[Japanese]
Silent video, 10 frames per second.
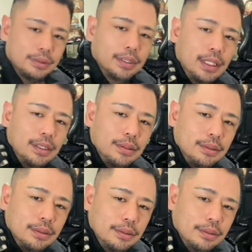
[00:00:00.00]
うんうんだから
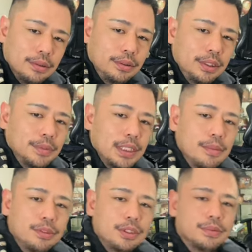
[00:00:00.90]
婦人
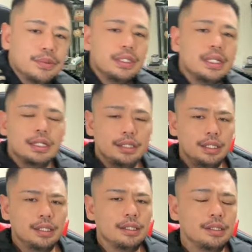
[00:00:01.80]
部さんもうちも多いからね。
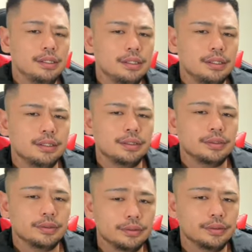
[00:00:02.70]

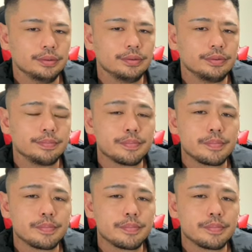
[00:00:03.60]
うんだか